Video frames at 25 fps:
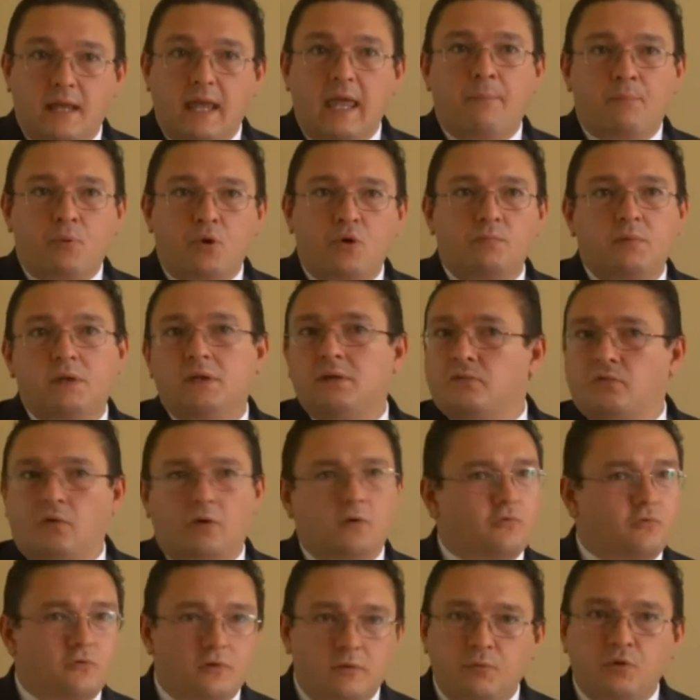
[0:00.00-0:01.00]
é proibido, só
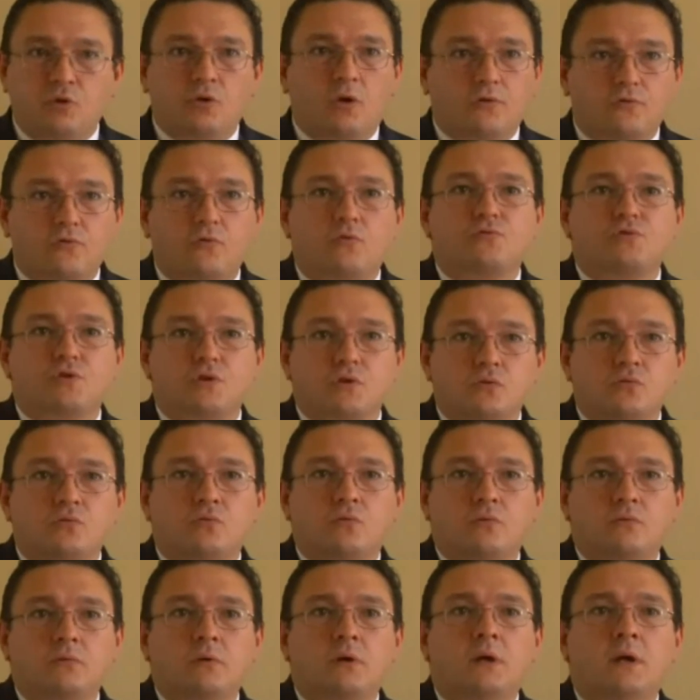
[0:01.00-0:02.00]
que os criminosos
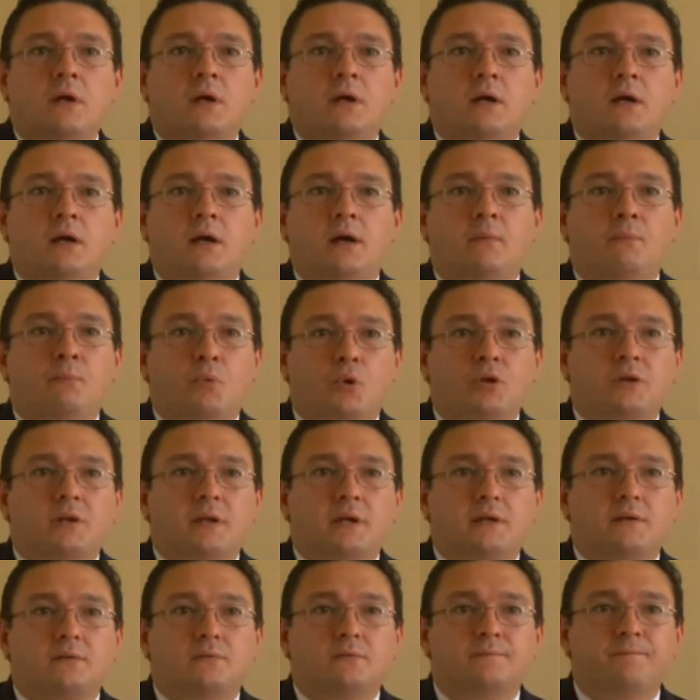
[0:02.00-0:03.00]
continuam uh,
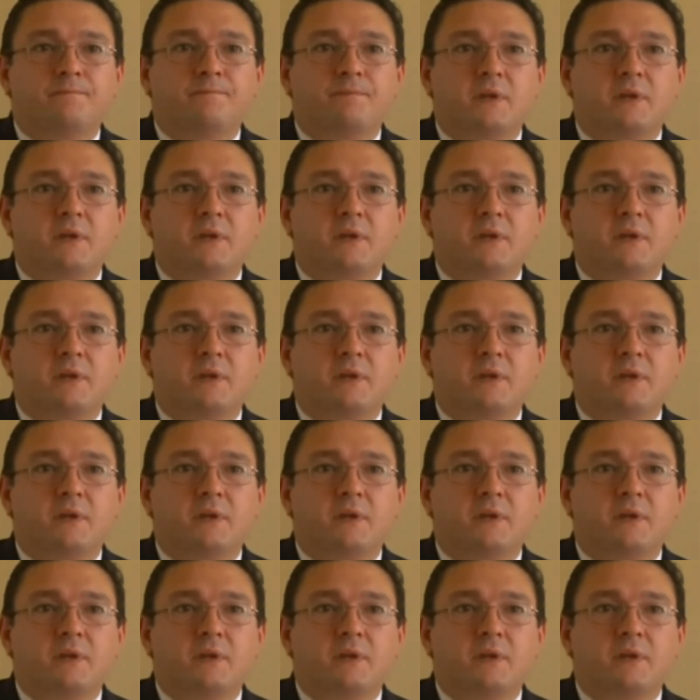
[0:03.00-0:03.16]
portando.